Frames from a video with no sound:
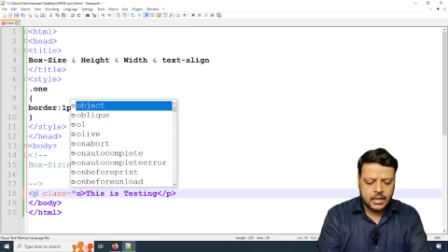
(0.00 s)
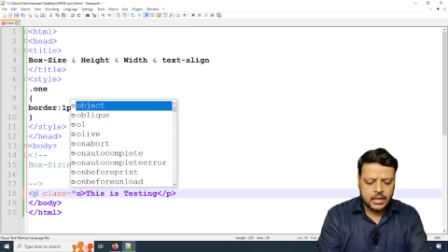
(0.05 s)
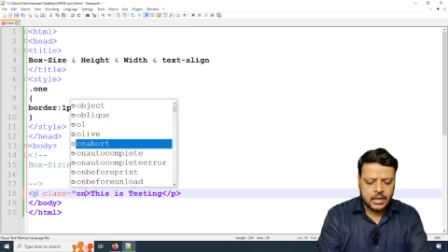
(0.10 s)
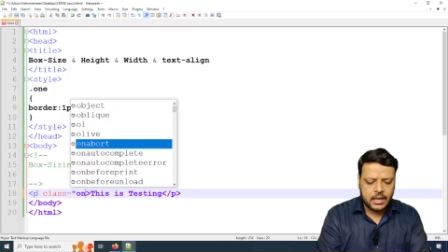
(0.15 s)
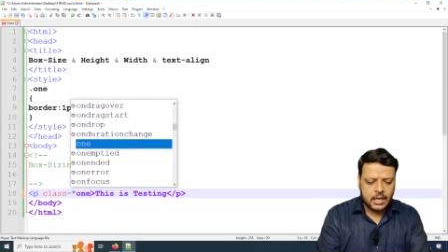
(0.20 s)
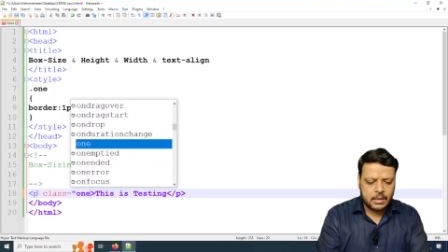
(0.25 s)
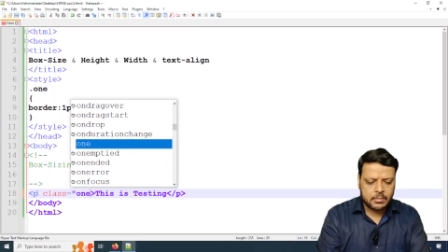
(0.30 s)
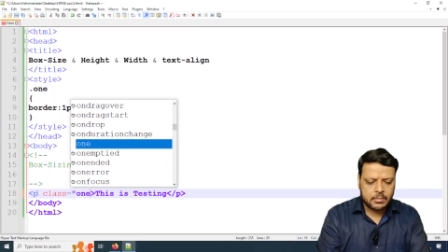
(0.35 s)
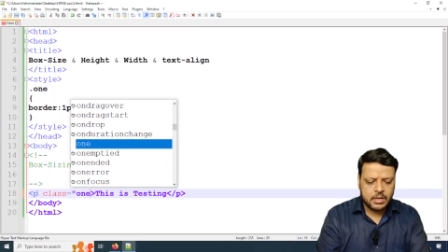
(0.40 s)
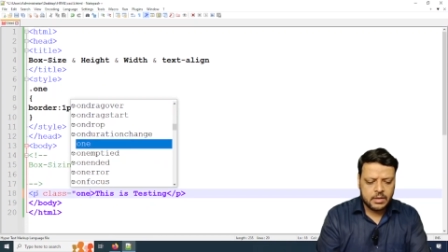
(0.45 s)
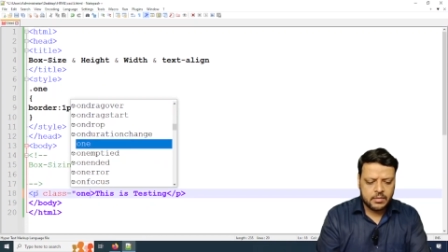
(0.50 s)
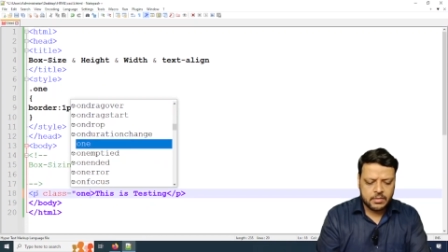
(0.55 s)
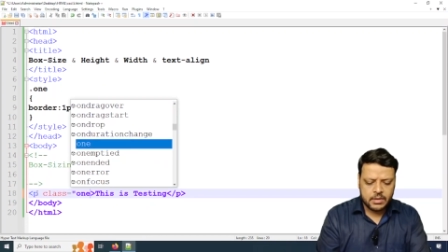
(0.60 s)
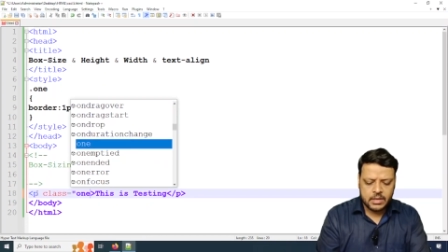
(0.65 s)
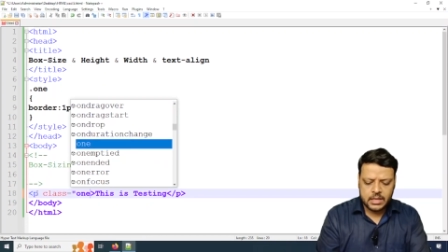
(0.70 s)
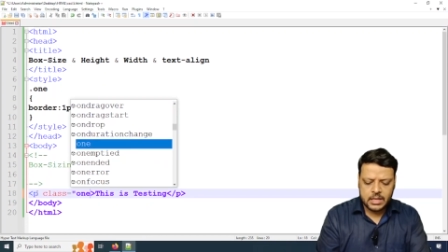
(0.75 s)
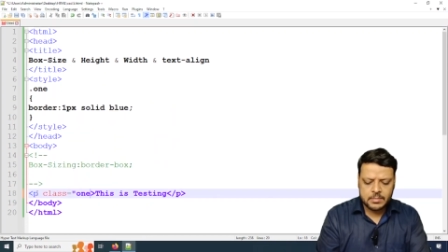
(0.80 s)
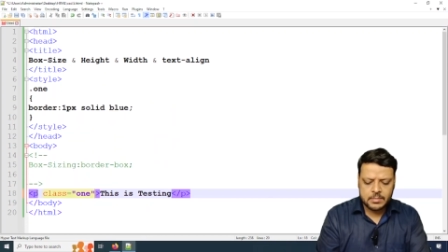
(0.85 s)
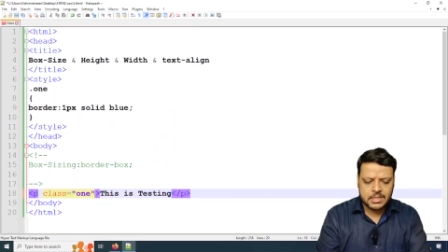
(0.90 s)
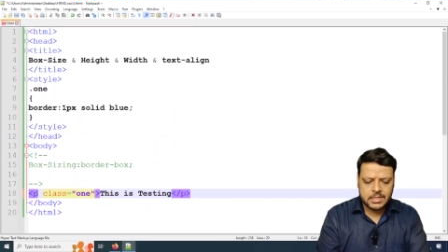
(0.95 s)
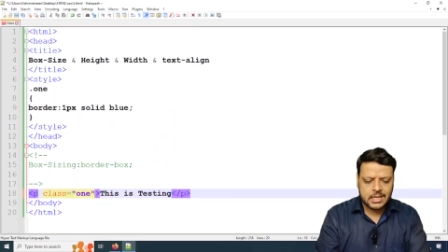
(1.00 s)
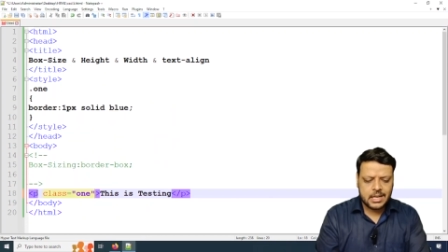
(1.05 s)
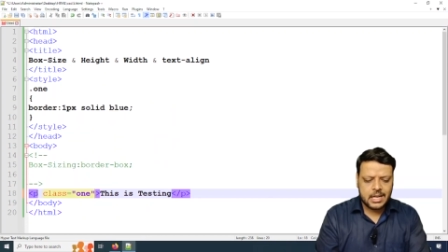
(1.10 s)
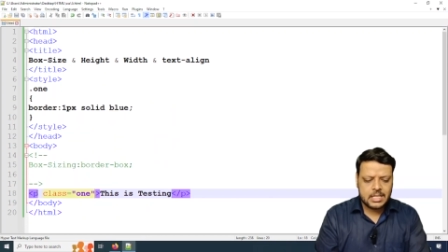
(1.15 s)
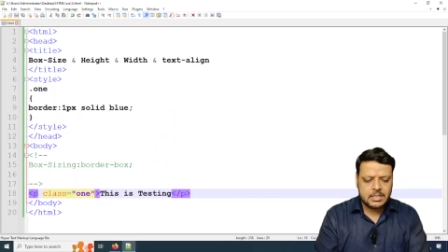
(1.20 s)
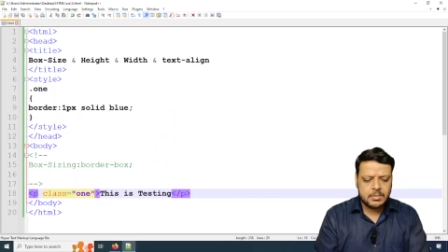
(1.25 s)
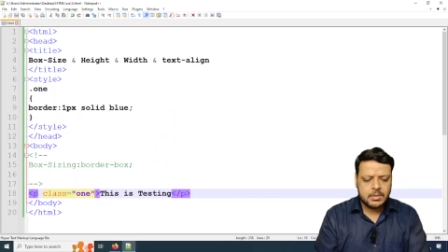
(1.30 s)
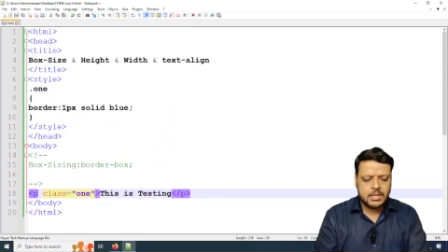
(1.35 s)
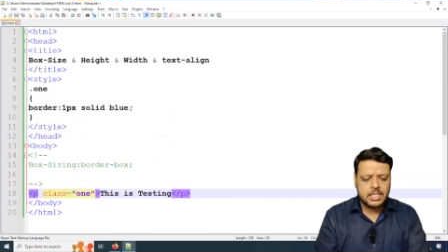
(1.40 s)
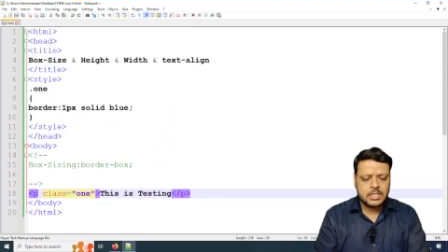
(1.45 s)
लाइब्रेरी वन नाम से
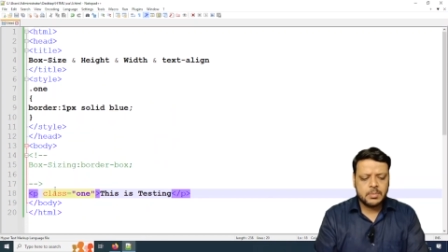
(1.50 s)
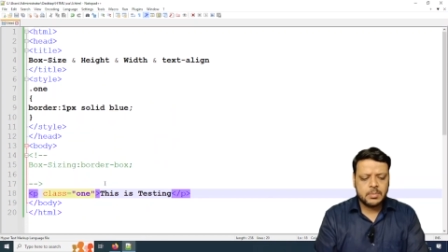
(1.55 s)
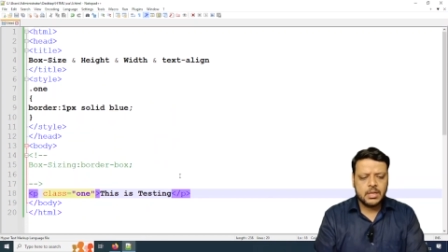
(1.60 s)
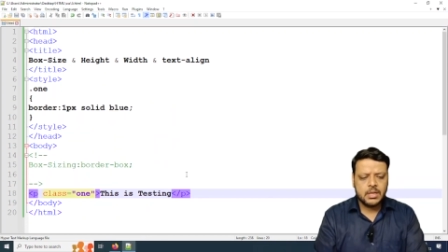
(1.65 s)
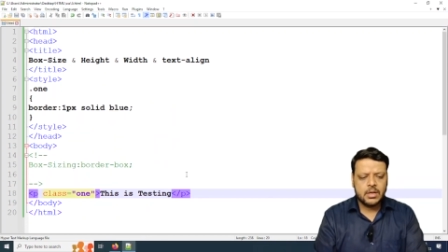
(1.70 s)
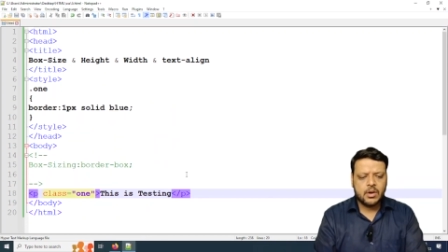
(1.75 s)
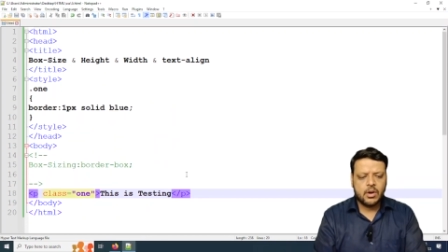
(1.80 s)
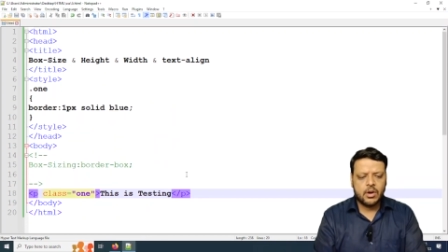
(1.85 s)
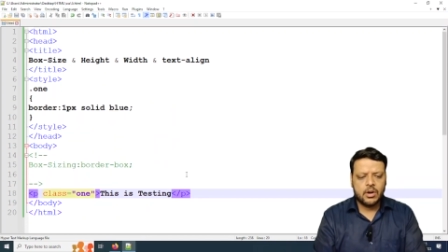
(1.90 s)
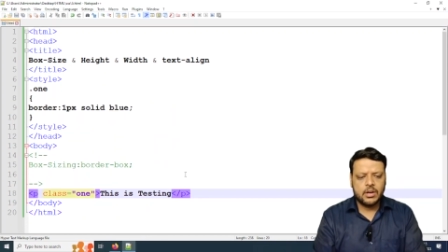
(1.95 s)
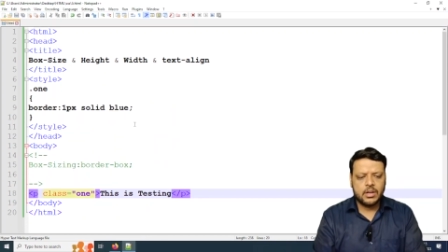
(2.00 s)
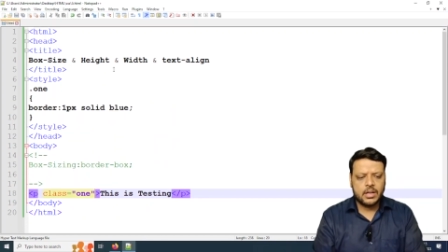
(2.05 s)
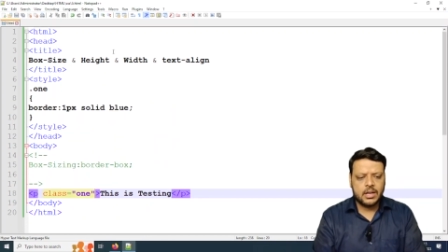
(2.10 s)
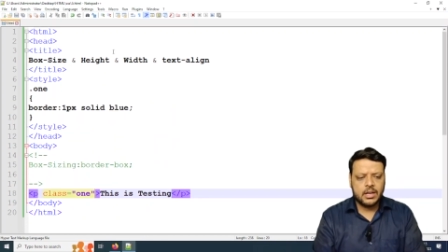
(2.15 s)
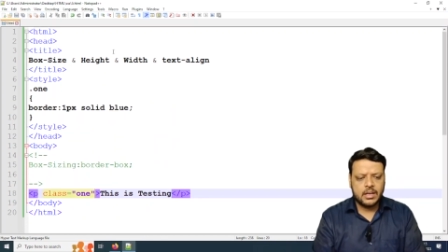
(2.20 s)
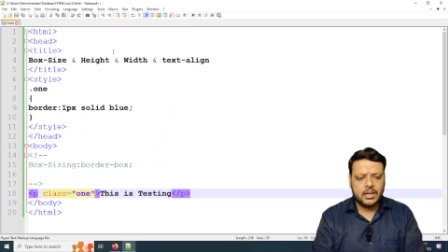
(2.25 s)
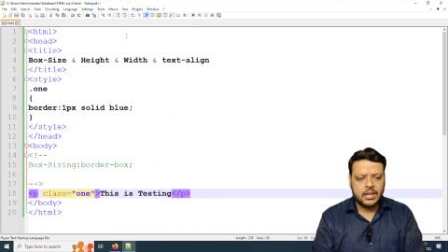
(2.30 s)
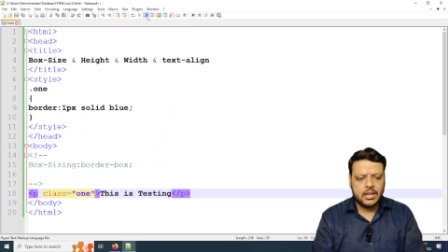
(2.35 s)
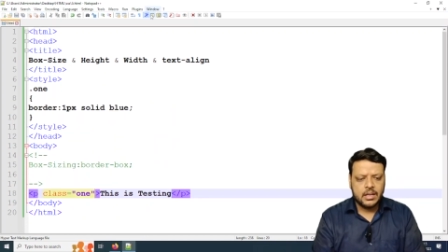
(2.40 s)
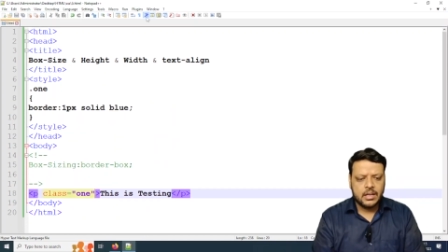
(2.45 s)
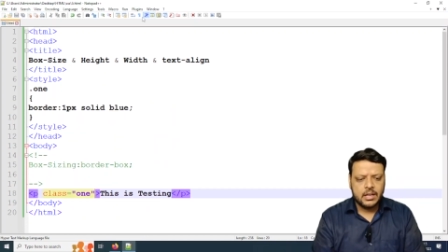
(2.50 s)
क्लास मैंने इस पर कॉल कर ली